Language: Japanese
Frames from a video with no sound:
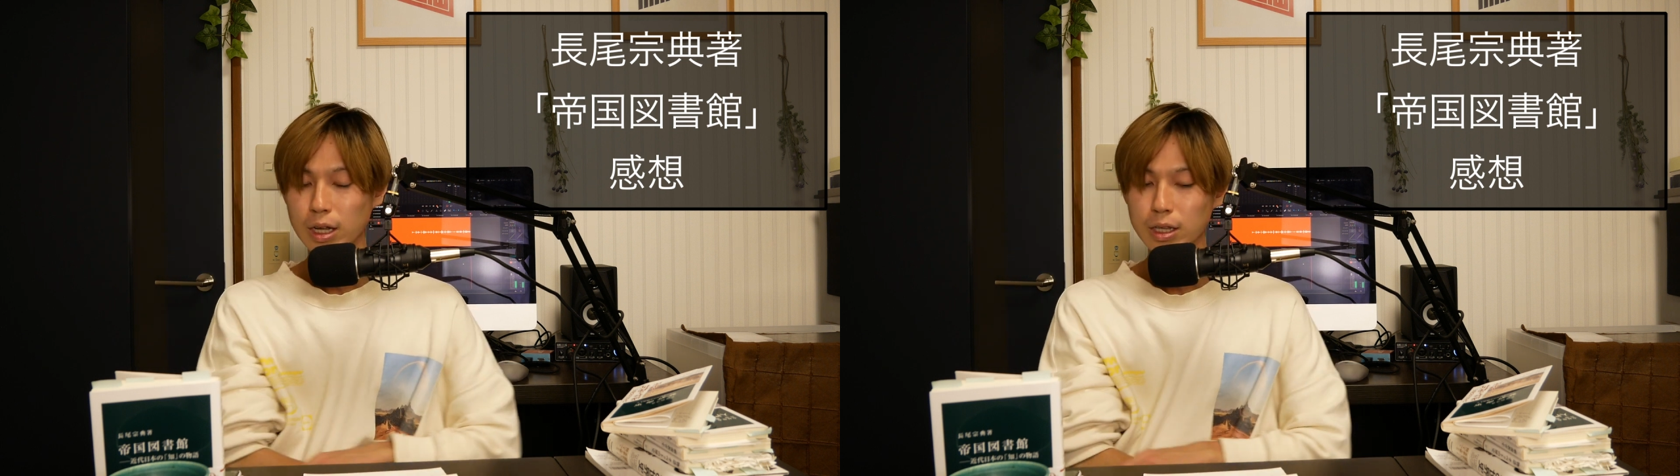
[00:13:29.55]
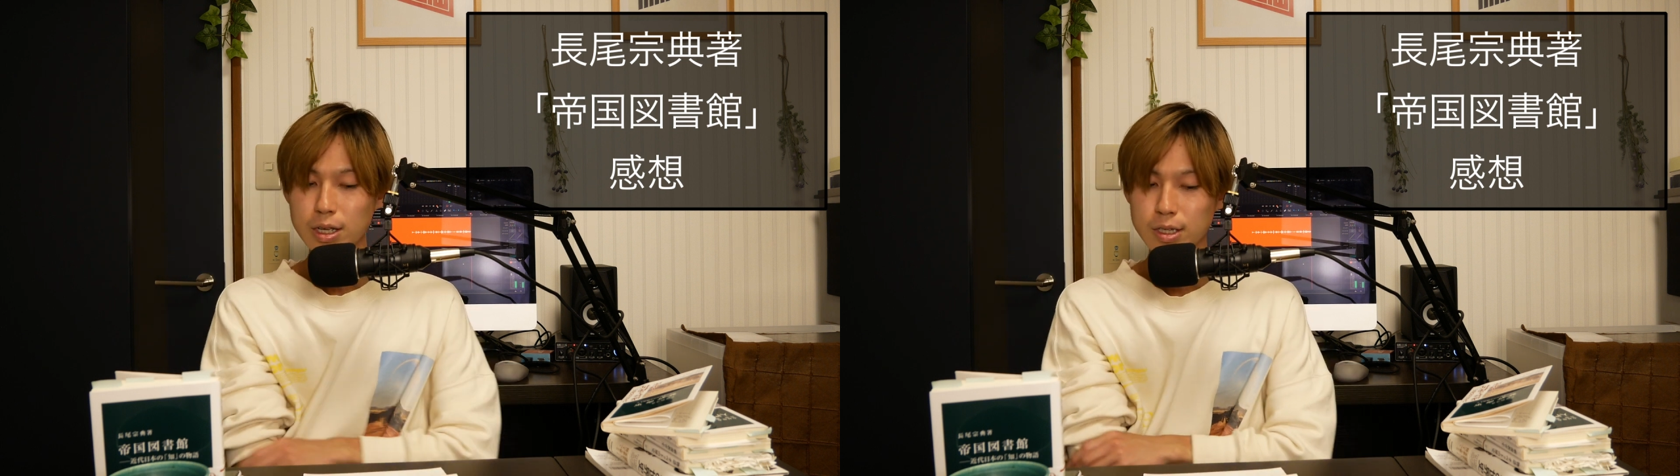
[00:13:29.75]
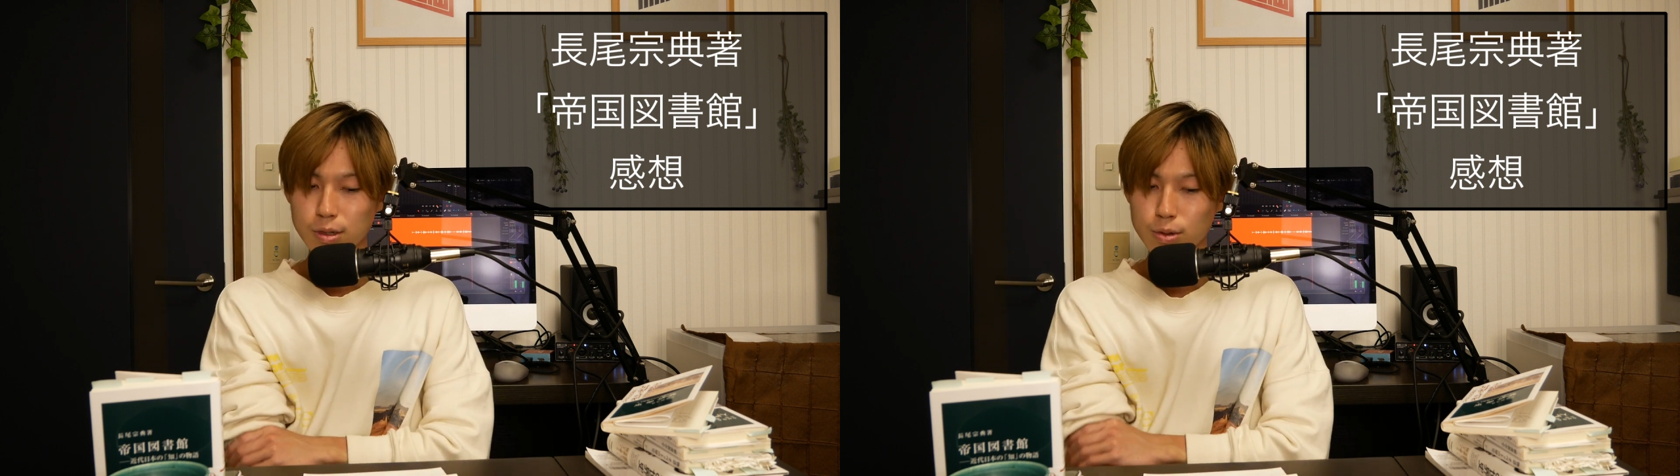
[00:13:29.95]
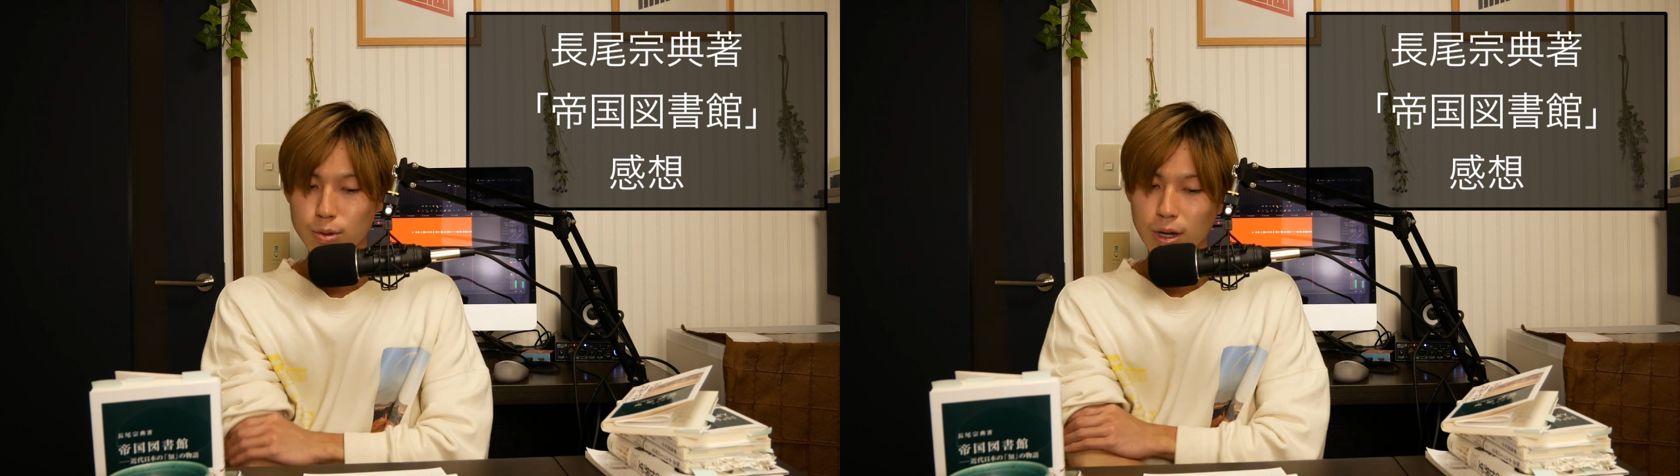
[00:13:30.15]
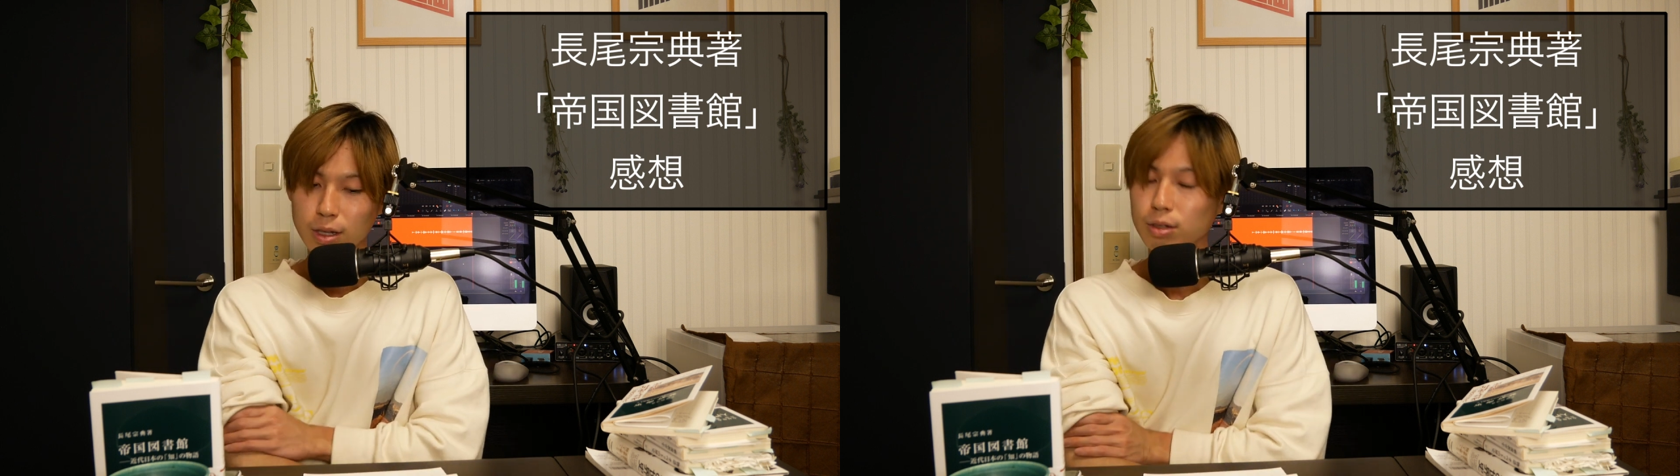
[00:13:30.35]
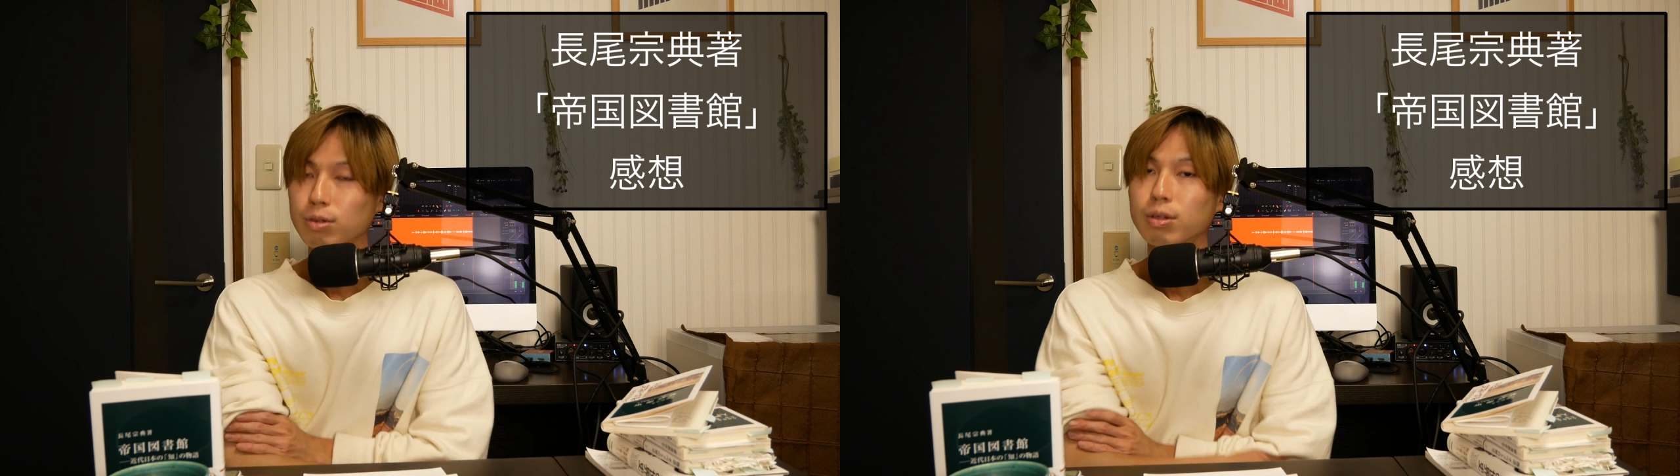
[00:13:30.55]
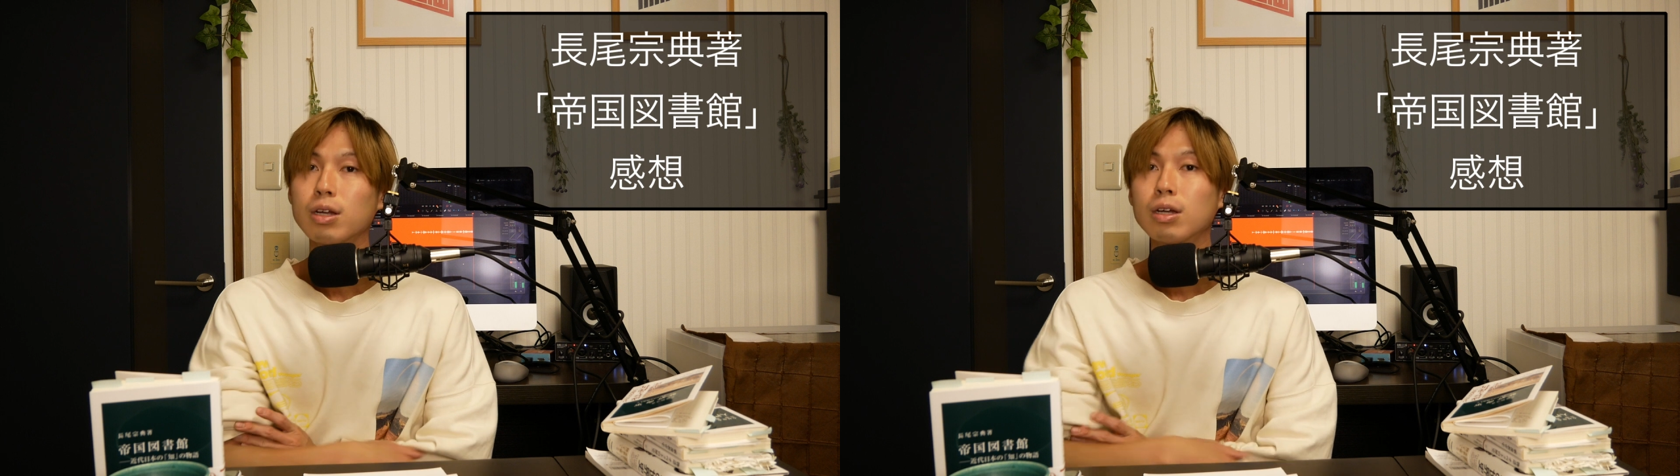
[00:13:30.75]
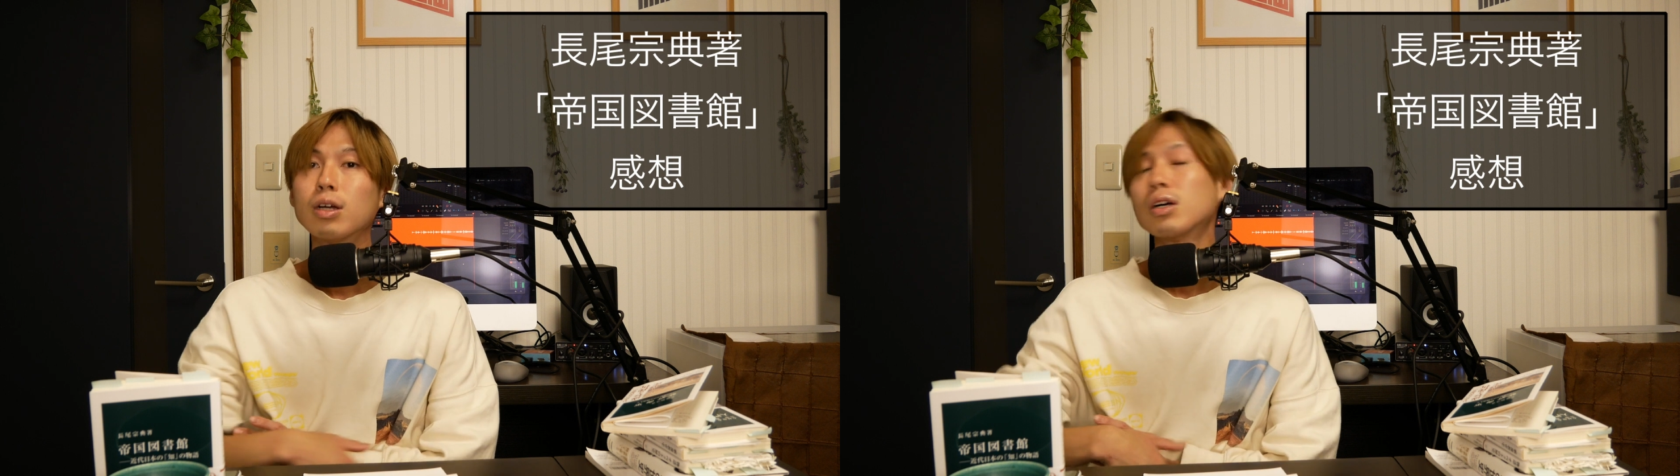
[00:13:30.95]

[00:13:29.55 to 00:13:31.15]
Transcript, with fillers: 値するのかっていうね